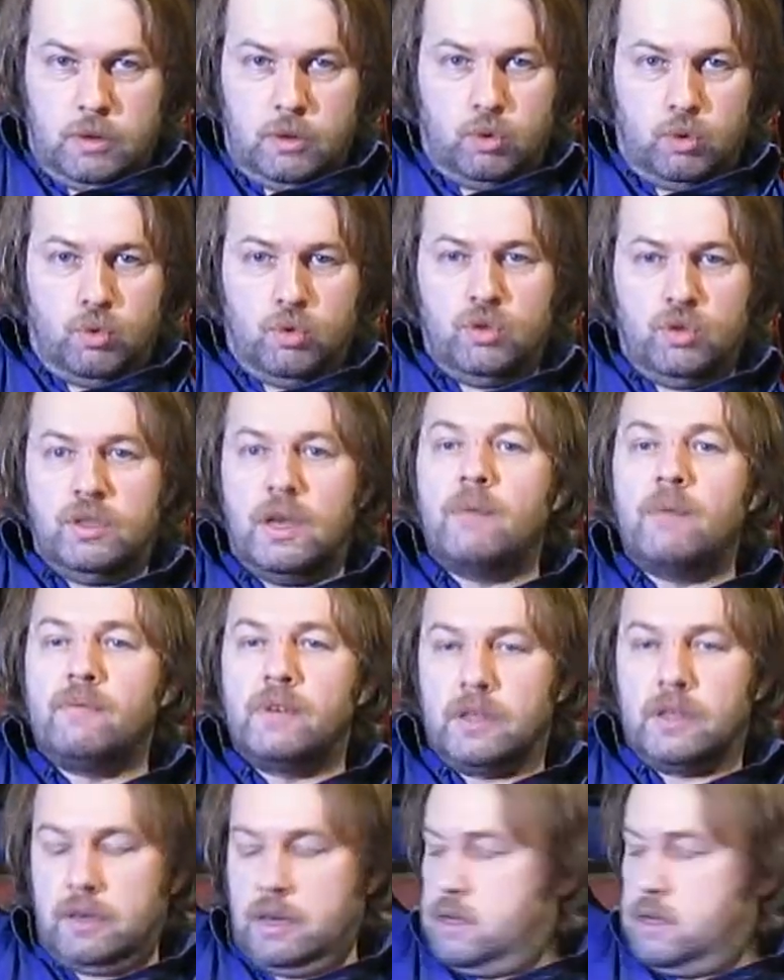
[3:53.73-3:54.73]
То есть там
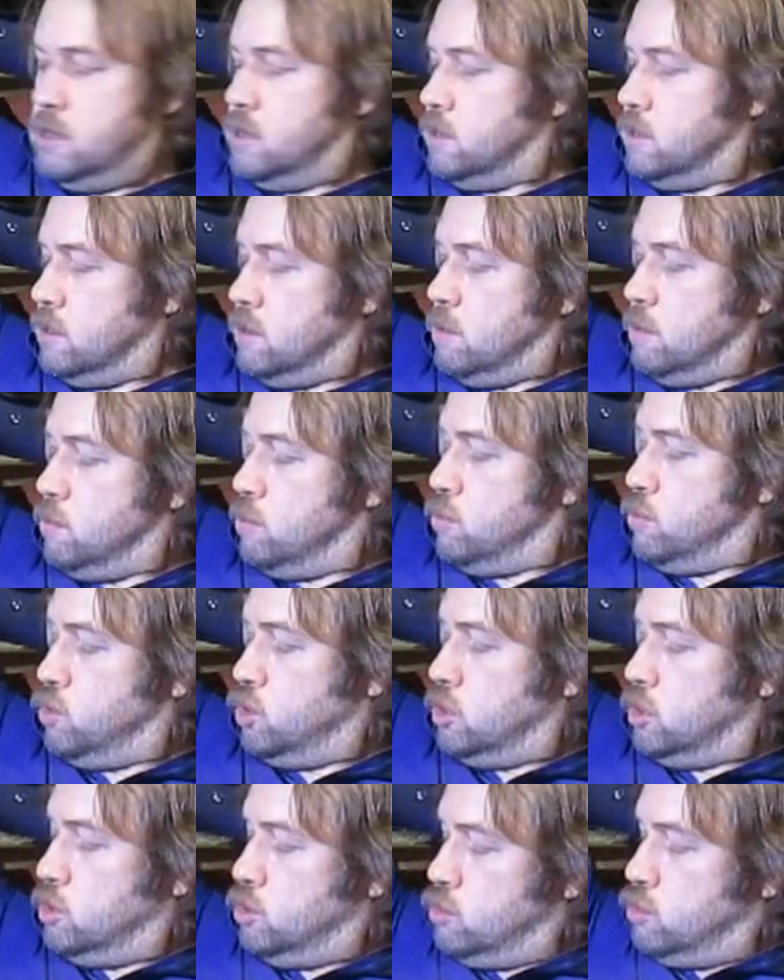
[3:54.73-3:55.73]
ветка есть, там
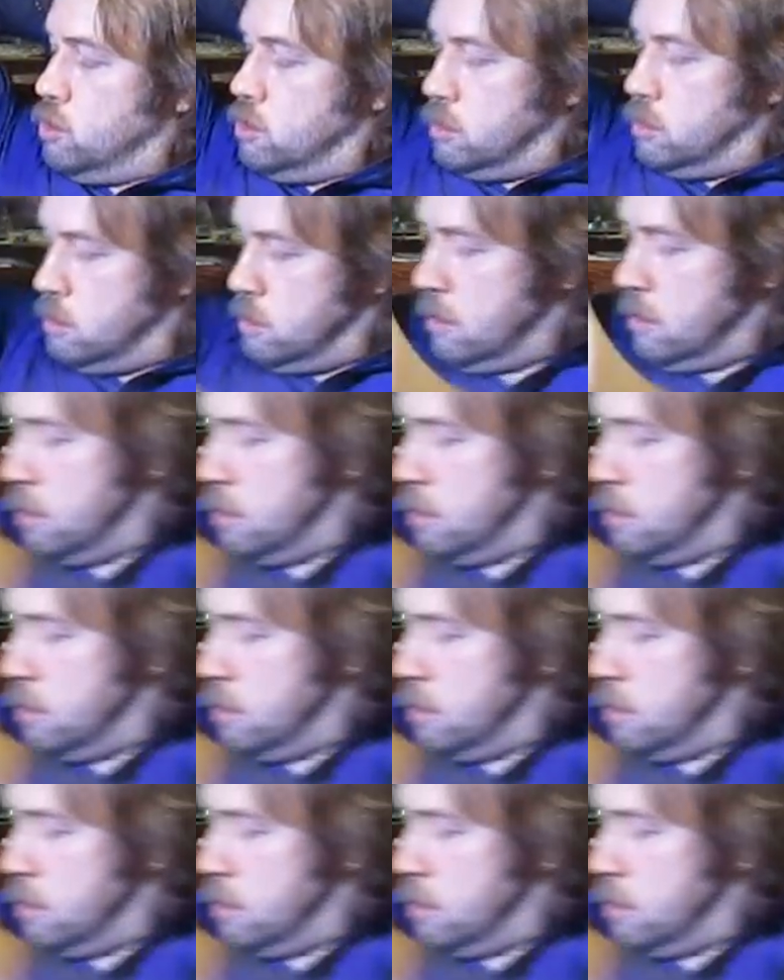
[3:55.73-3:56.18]
куча стертых.